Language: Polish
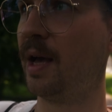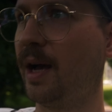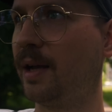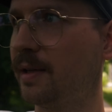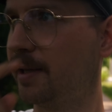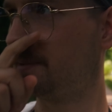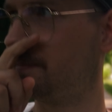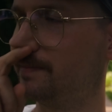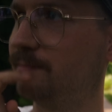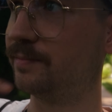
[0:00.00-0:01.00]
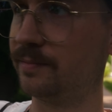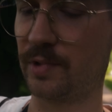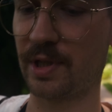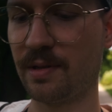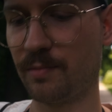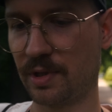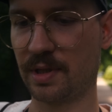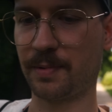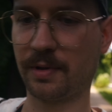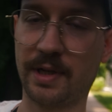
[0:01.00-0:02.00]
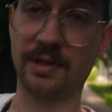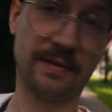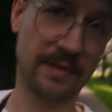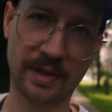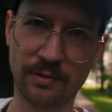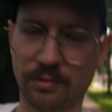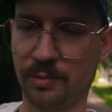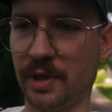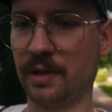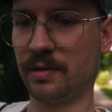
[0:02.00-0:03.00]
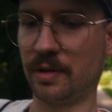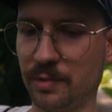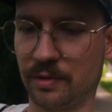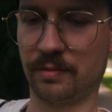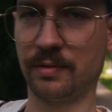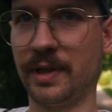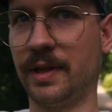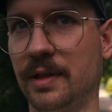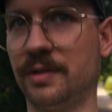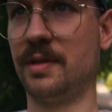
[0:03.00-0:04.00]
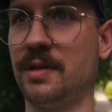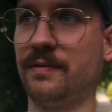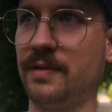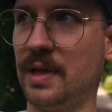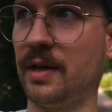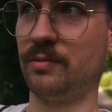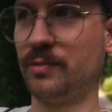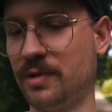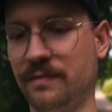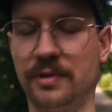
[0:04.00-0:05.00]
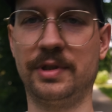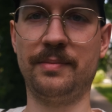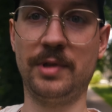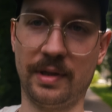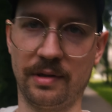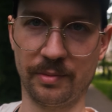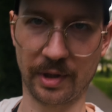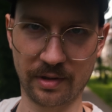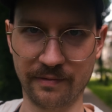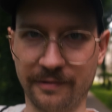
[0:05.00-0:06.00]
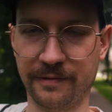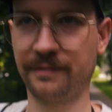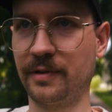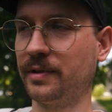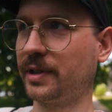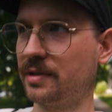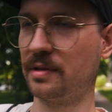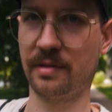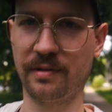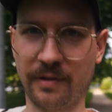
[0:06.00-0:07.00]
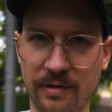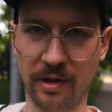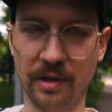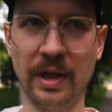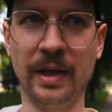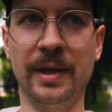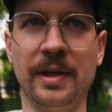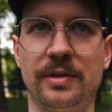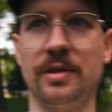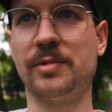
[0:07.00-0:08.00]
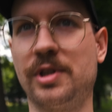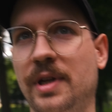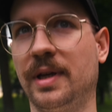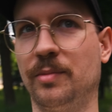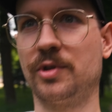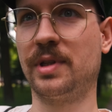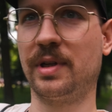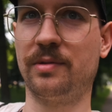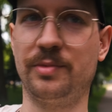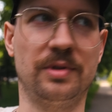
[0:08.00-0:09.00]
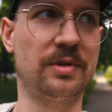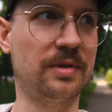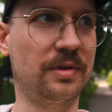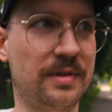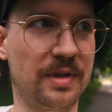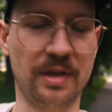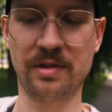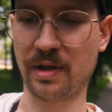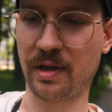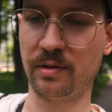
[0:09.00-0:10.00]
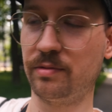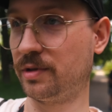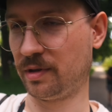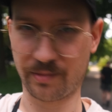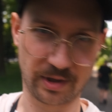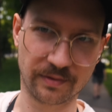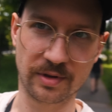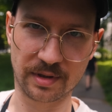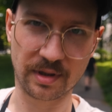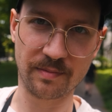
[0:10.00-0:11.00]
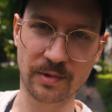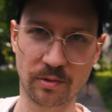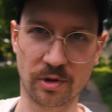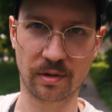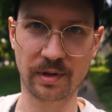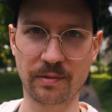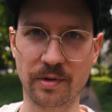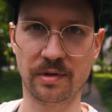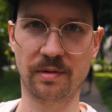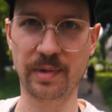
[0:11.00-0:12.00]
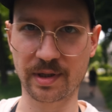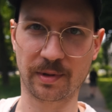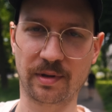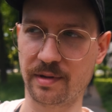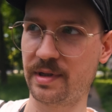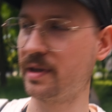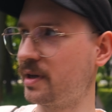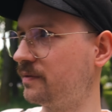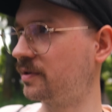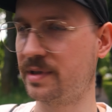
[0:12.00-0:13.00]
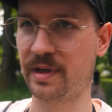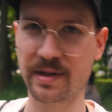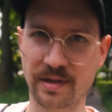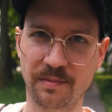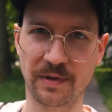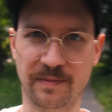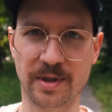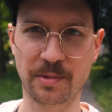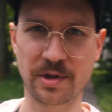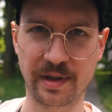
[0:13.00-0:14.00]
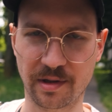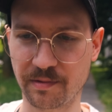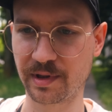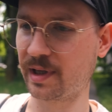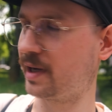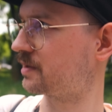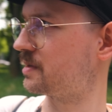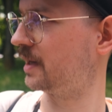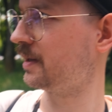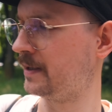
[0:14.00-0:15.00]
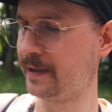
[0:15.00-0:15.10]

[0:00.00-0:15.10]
ale mm, czasem można spotkać nawet na YouTubie osoby, które się zachwycają możliwościami teleobiektywów w kontekście street photo, tym, że można robić zdjęcia ludziom przede wszystkim z dużej odległości bez podchodzenia i wchodzenia z nimi w bezpośrednią interakcję.